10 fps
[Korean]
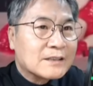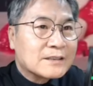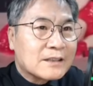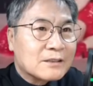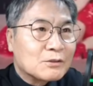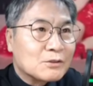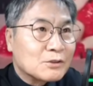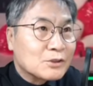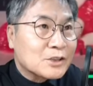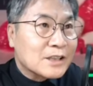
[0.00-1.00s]
자, 그래서 오늘
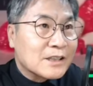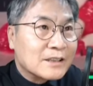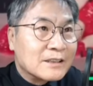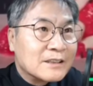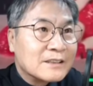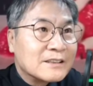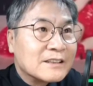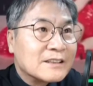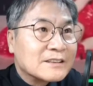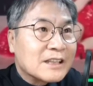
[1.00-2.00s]
뉴스 장터는
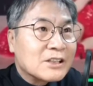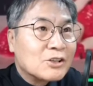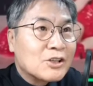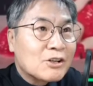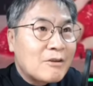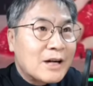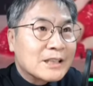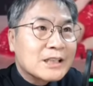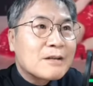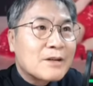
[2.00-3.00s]
자, 현역가왕
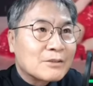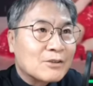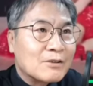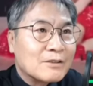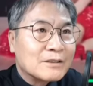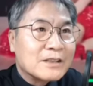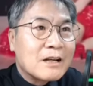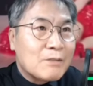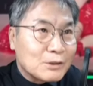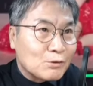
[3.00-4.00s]
7회 방송 내일
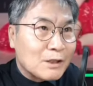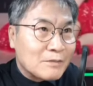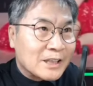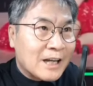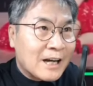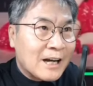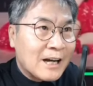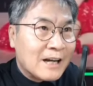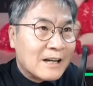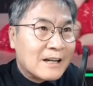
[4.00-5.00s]

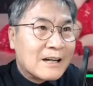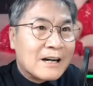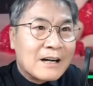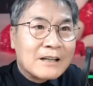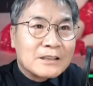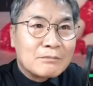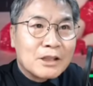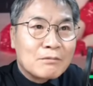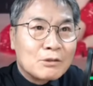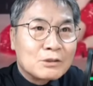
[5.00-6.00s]
방송됩니다. 어, 아,
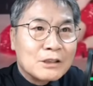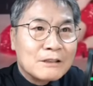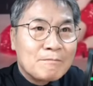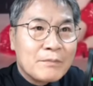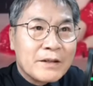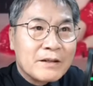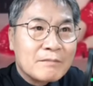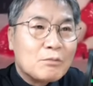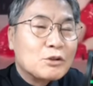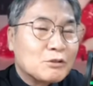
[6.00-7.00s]
재밌게볼 수 있는
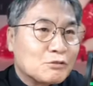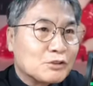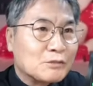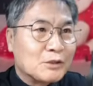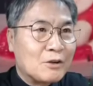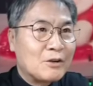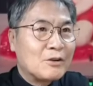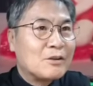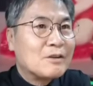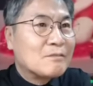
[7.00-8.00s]
포인트 중심으로
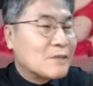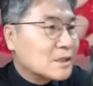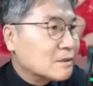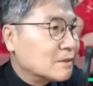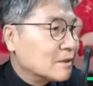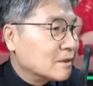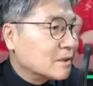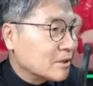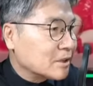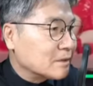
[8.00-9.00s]
말씀을
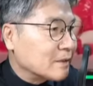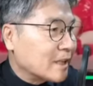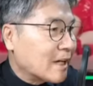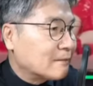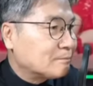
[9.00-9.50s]
드렸습니다.